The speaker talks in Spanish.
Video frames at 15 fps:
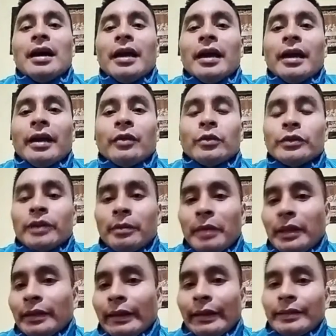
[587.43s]
eh,
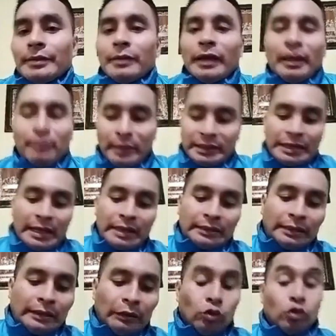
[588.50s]
justamente la semana pasada
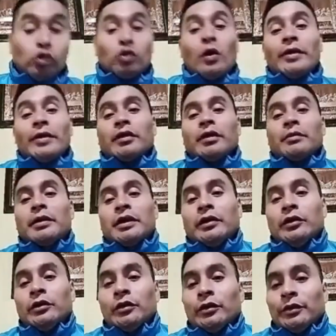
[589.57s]
tenía un usuario que me
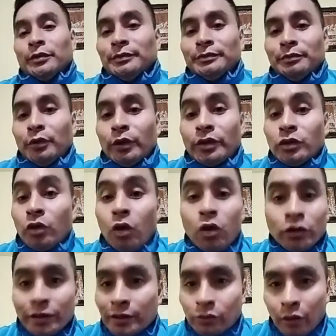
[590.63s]
llegó, porque son
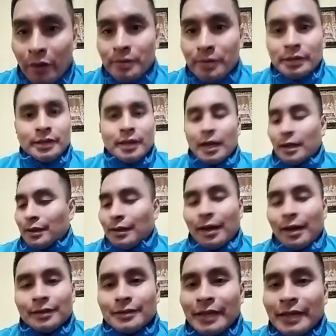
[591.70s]
cosas nuevas que
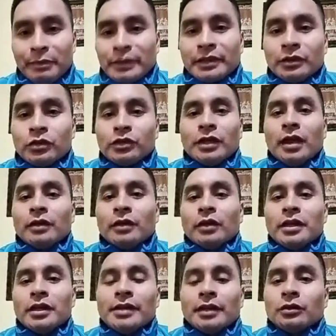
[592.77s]
siempre se nos está
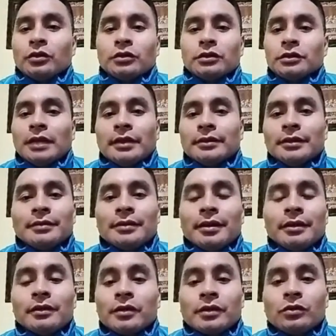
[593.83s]
actualizando, están
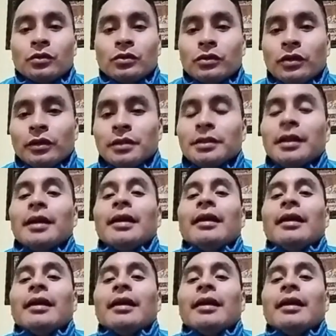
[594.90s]
saliendo resoluciones.